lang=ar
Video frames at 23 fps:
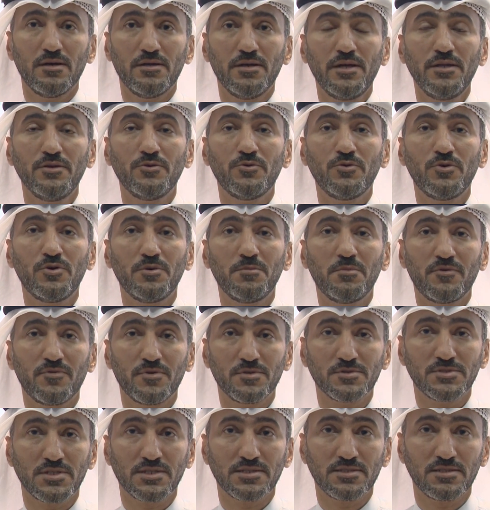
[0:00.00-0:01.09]
نحن نؤمن
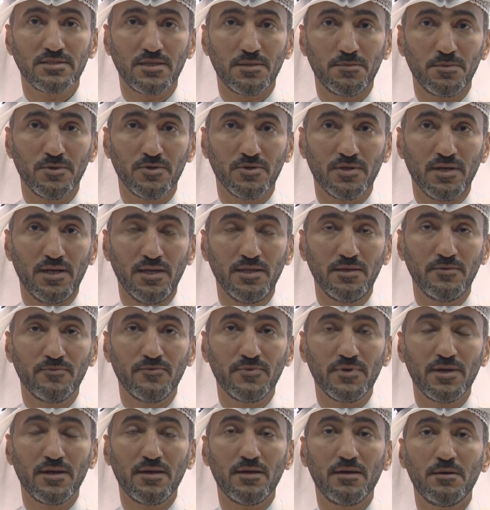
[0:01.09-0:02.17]
في وزارة التربية والتعليم
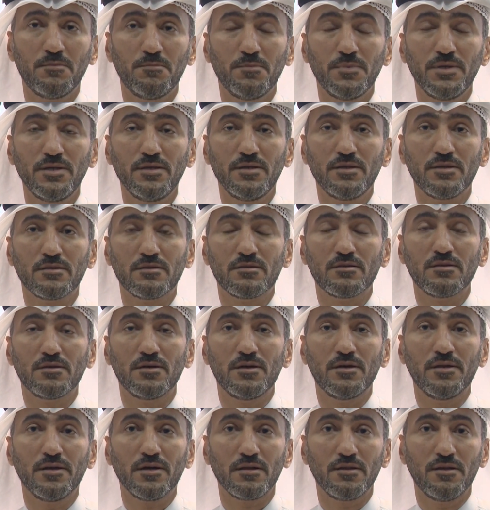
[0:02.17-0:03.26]
بأهمية
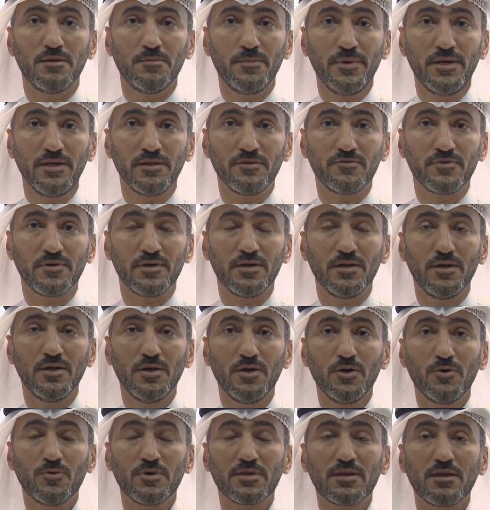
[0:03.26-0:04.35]
نقل المعرفة
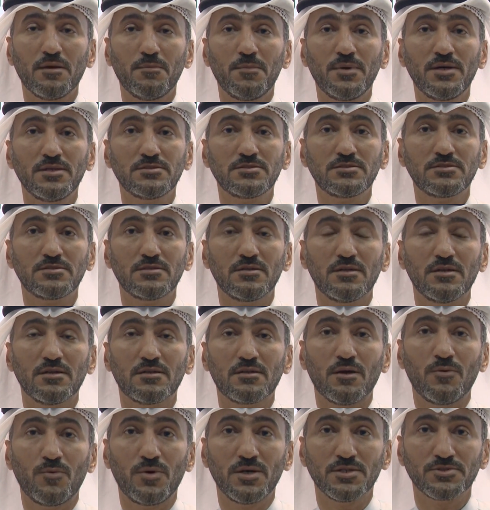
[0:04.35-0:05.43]
وتماس
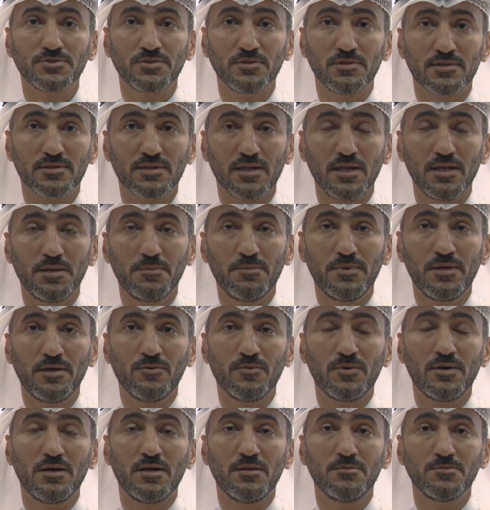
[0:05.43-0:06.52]
تواصل الطلبة
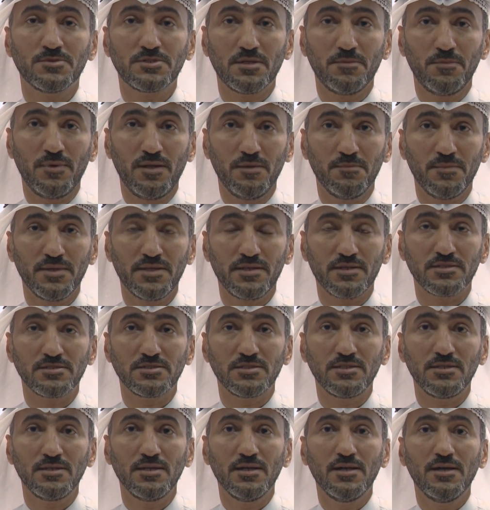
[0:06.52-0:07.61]
والمجتمع
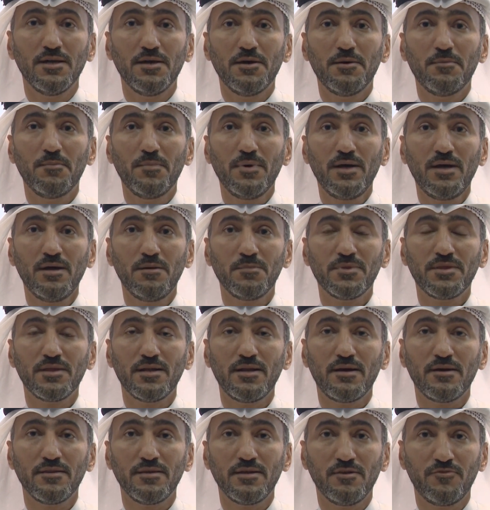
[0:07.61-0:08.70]
المدرسي مع
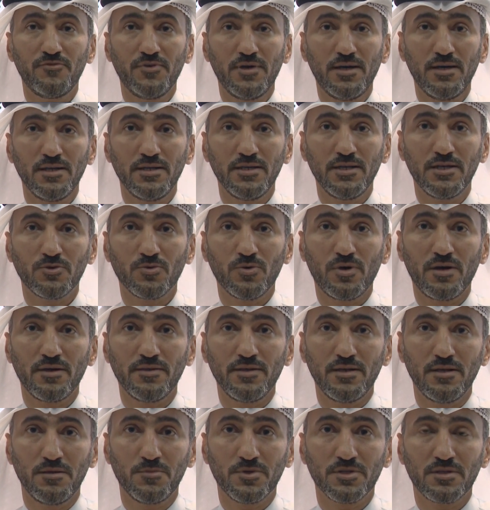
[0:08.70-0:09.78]
مثل هذه الفعاليات
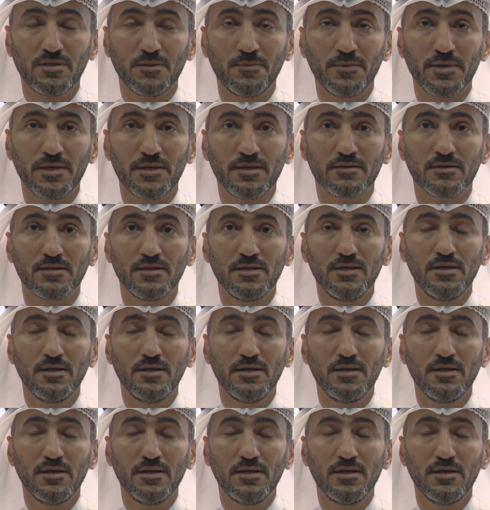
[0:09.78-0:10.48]
وهذه المؤتمرات